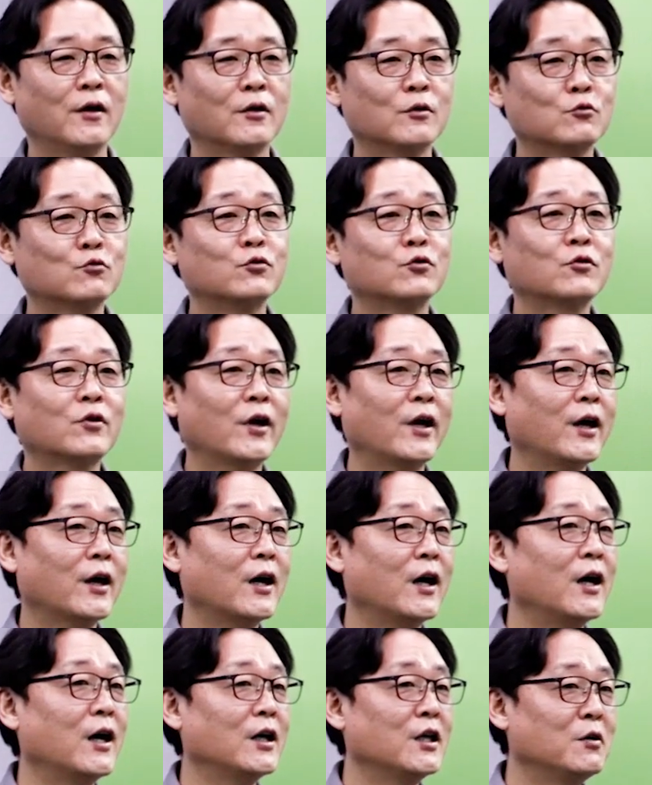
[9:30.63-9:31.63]
그럼
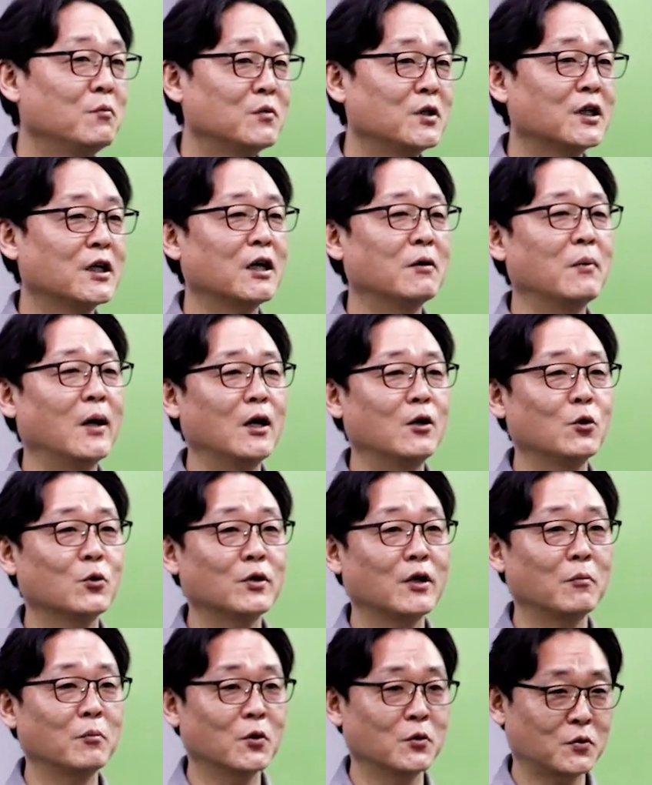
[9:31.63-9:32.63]
국회가 임기가
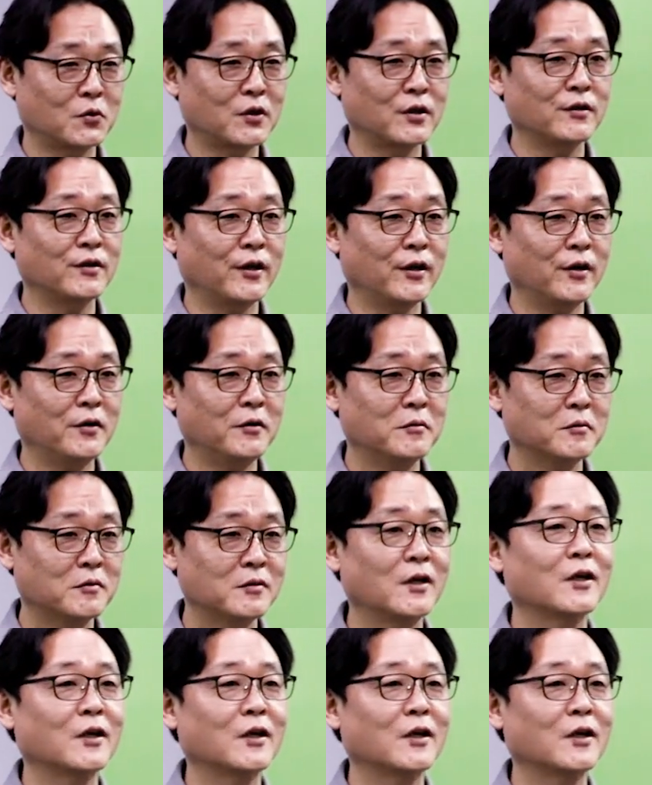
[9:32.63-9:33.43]
만료되면 어떻게 돼요?